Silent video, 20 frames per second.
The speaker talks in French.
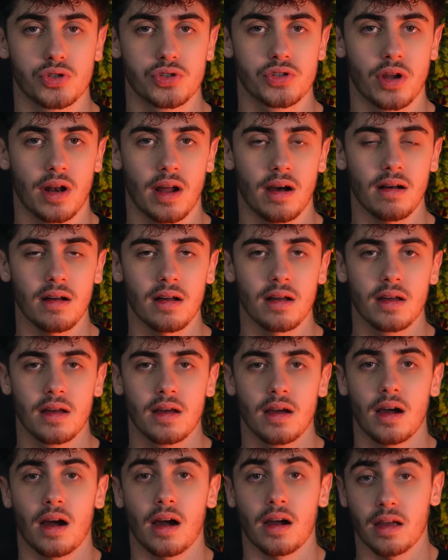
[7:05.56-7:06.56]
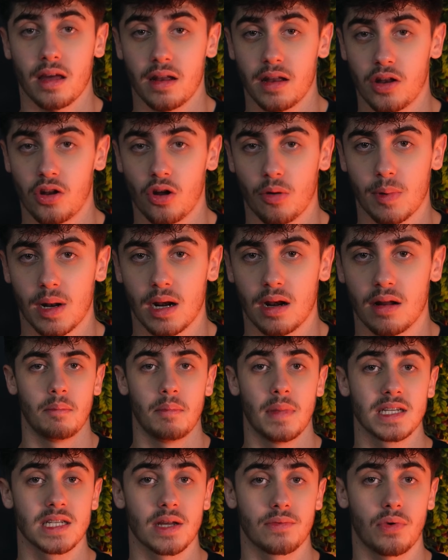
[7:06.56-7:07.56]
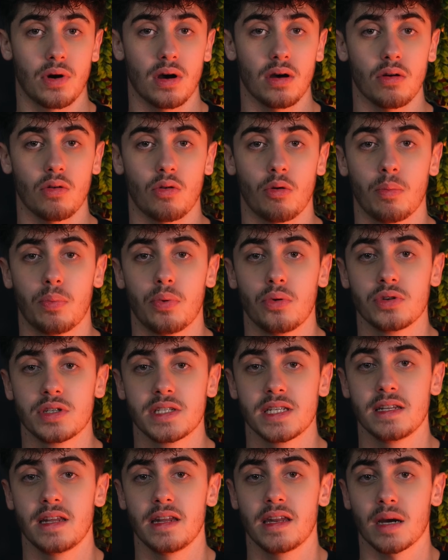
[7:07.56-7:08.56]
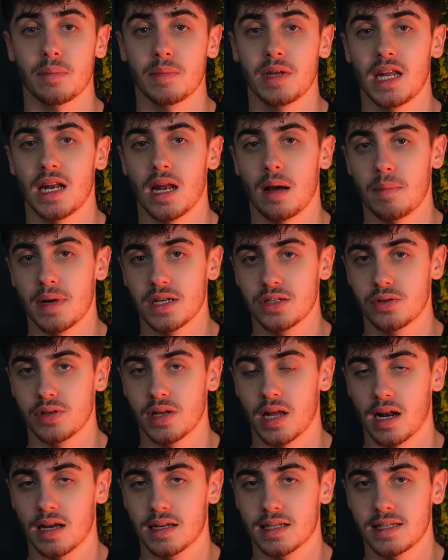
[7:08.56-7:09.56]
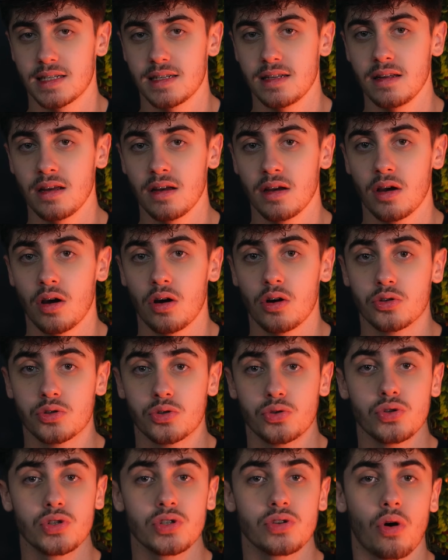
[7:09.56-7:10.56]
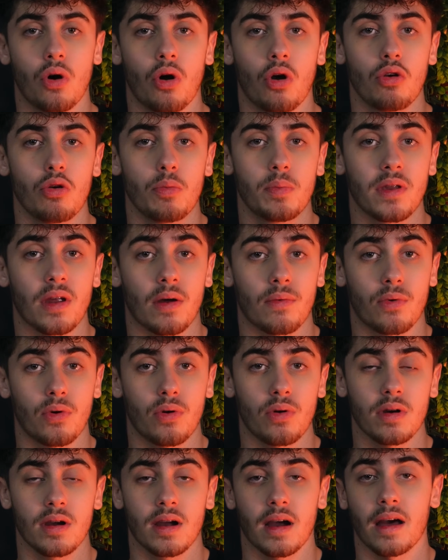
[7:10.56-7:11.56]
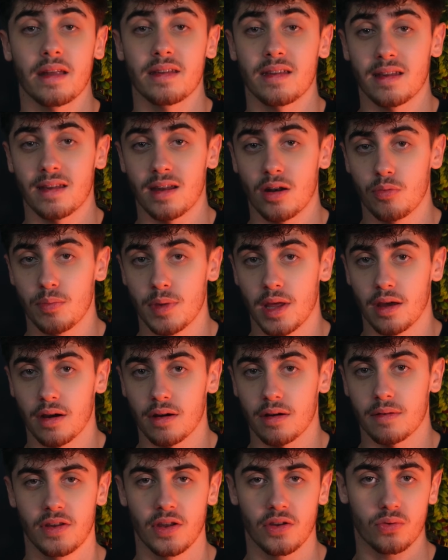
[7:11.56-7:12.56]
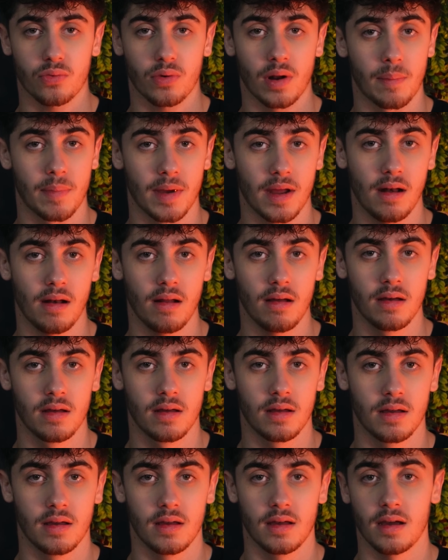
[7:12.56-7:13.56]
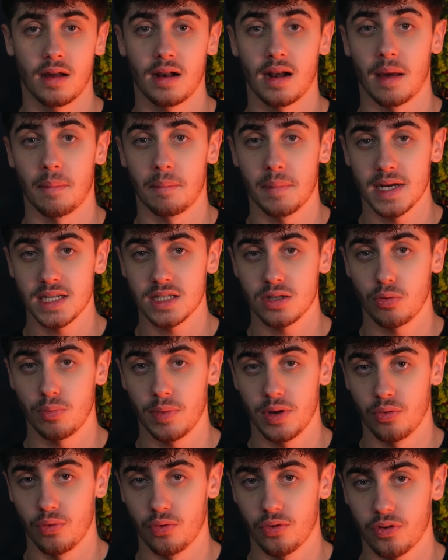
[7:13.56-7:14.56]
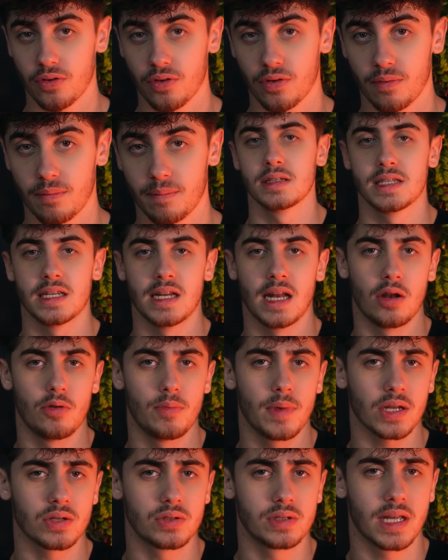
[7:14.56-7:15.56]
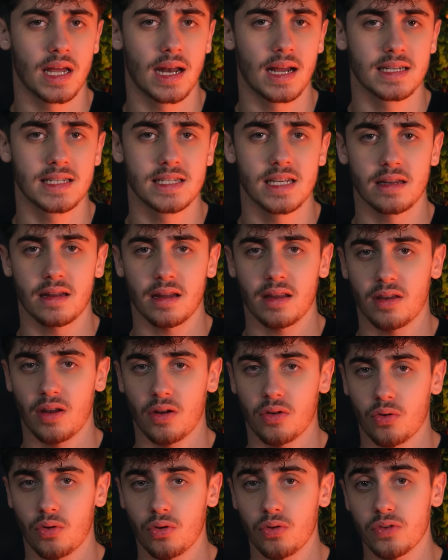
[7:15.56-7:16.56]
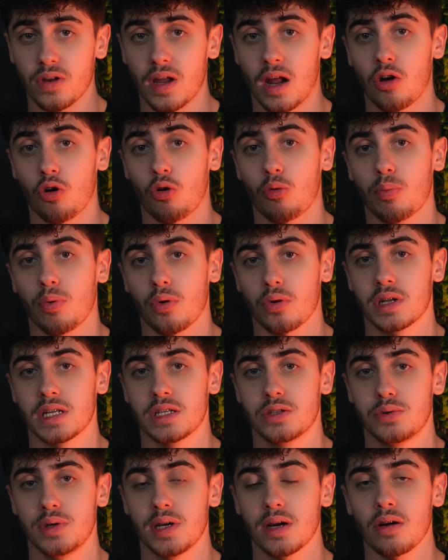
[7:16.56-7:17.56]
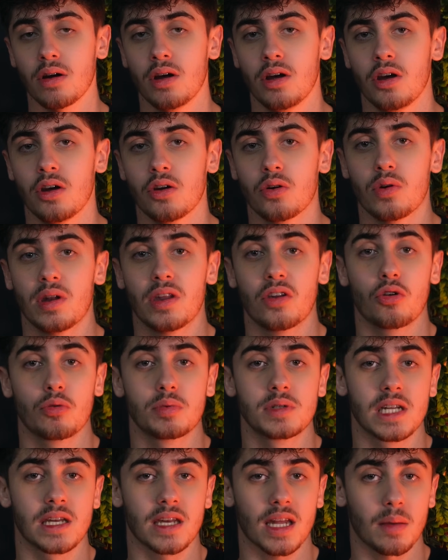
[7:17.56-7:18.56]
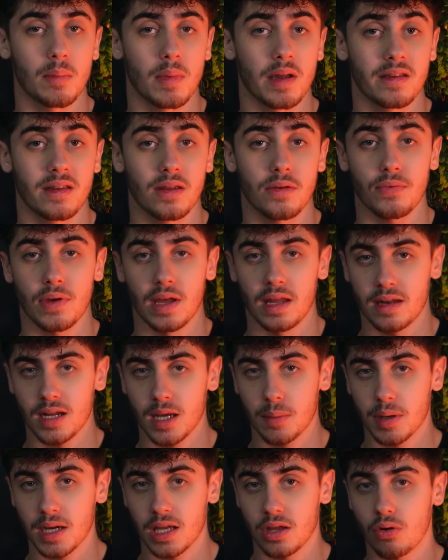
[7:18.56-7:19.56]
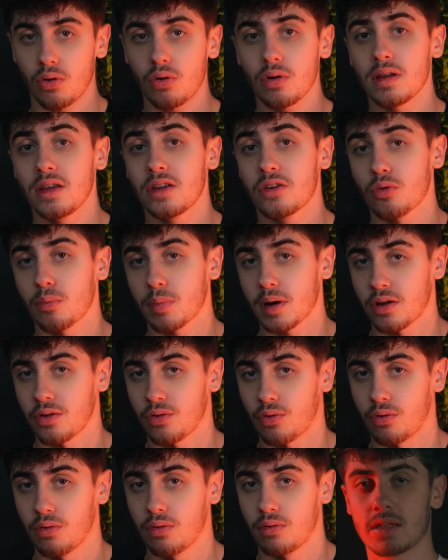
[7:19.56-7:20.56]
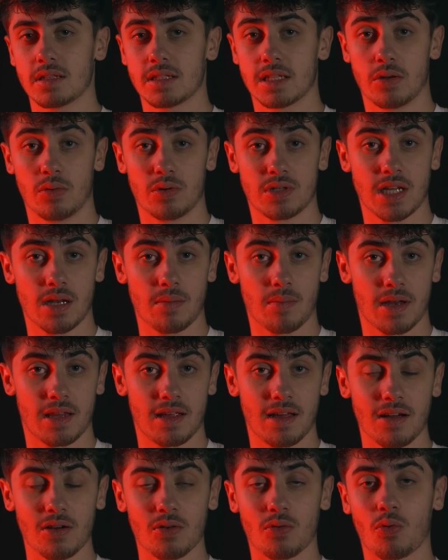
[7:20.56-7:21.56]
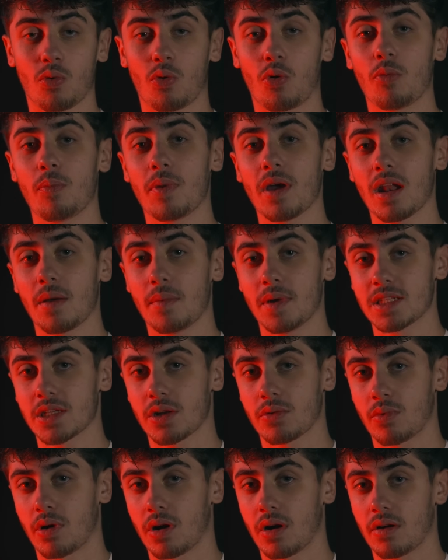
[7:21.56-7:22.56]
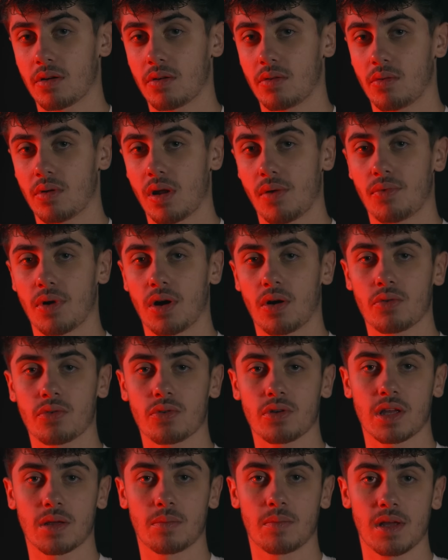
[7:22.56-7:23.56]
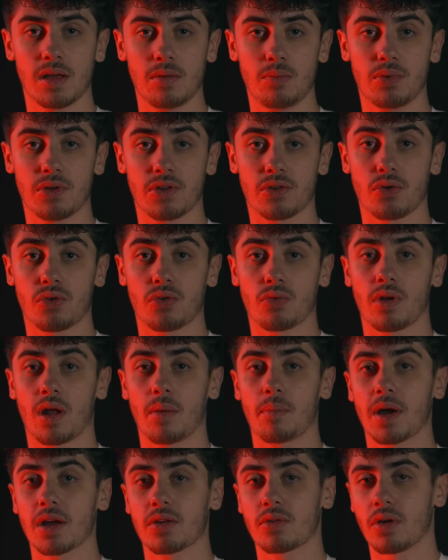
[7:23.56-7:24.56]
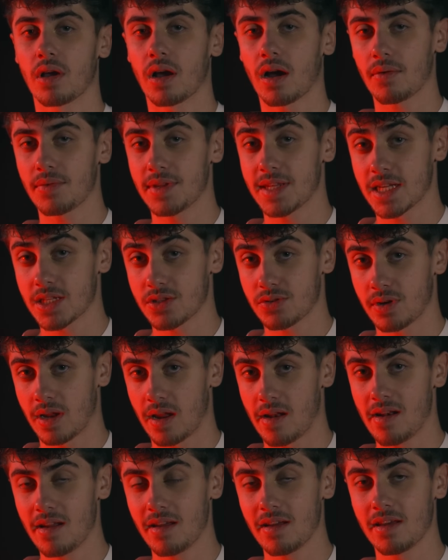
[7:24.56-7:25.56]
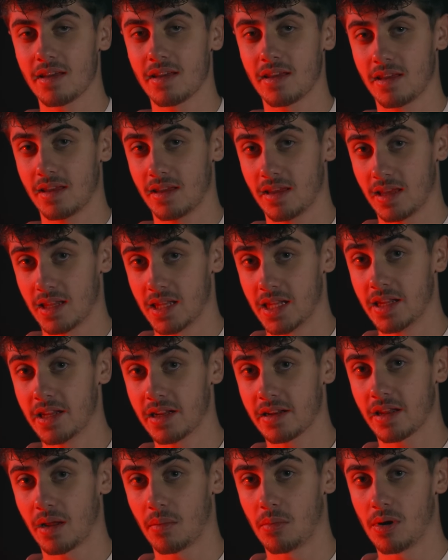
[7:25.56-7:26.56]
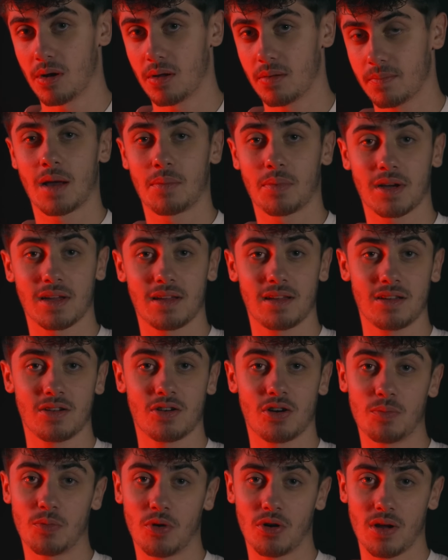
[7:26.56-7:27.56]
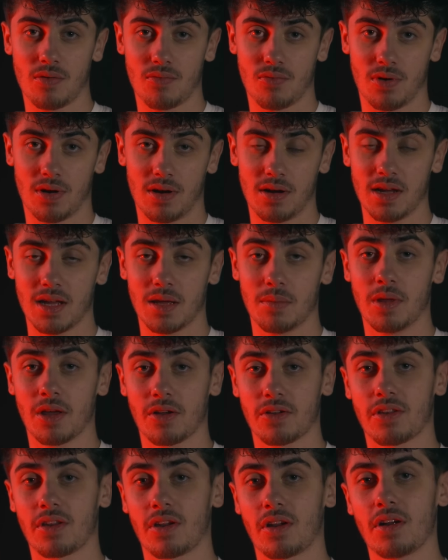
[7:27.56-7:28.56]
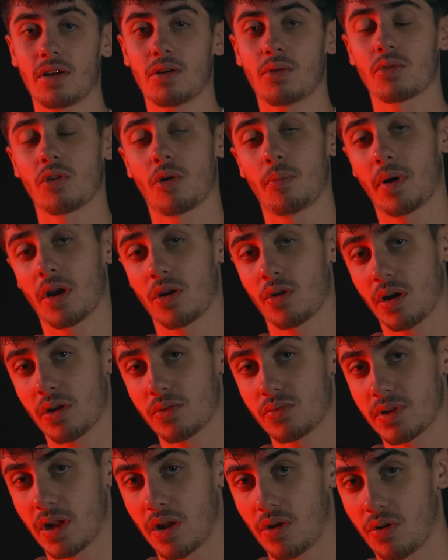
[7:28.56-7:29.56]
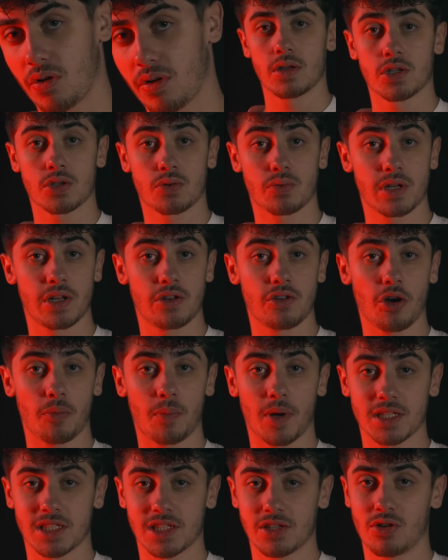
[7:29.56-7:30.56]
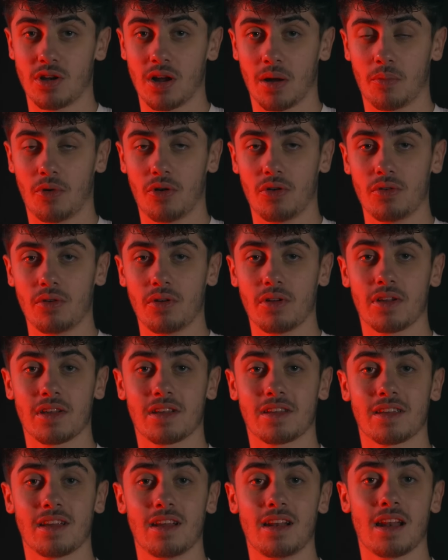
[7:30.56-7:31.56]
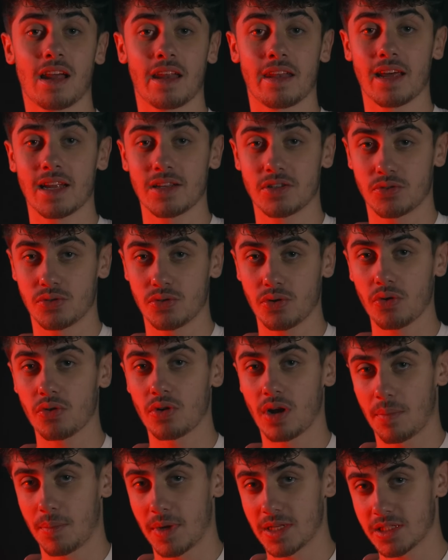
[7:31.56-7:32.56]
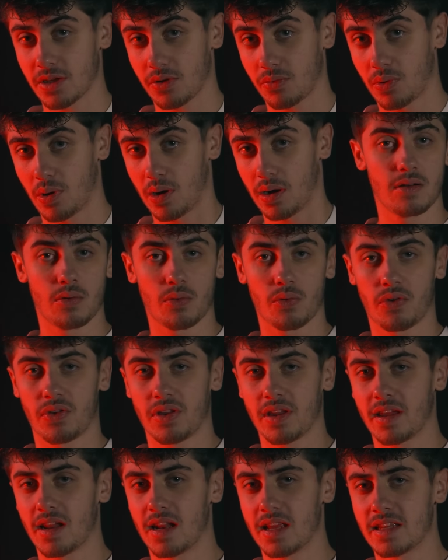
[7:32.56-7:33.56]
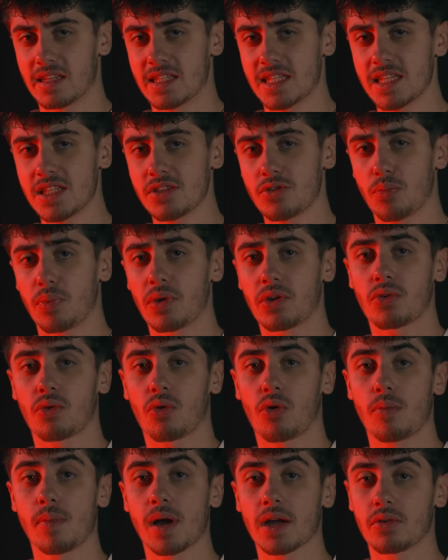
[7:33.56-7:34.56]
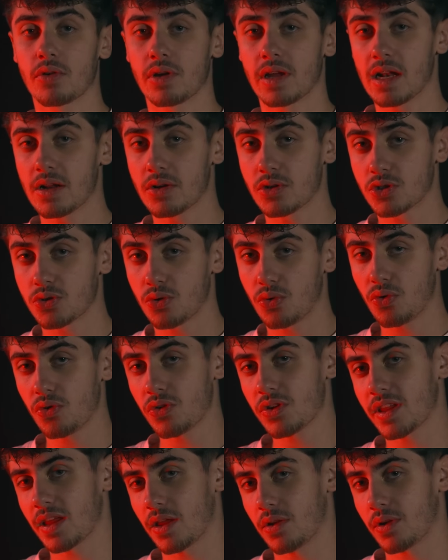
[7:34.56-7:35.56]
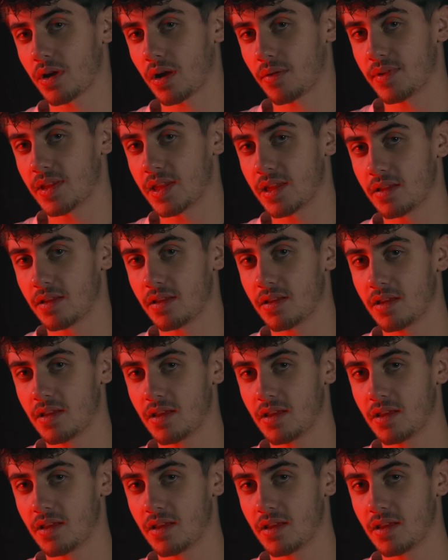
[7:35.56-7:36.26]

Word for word: jusque-là, rien d'anormal. Mais à savoir, on peut aussi déterminer la masse d'une galaxie juste en l'observant grâce à sa lumière. C'est ce qu'on appelle la masse lumineuse. Si la lumière d'une galaxie est très intense, alors on peut en déduire que des objets très massifs et très brillants y sont présents. C'est de cette manière qu'on repère la matière noire. On la voit entre guillemets puisque son impact gravitationnel est détectable. Après, comment on la voit Eh bien ça, on en parlera tout à l'heure. Ce qu'on ignore particulièrement, c'est la nature de la matière noire. On sait qu'elle existe puisqu'on remarque quelque chose qui a une gravité,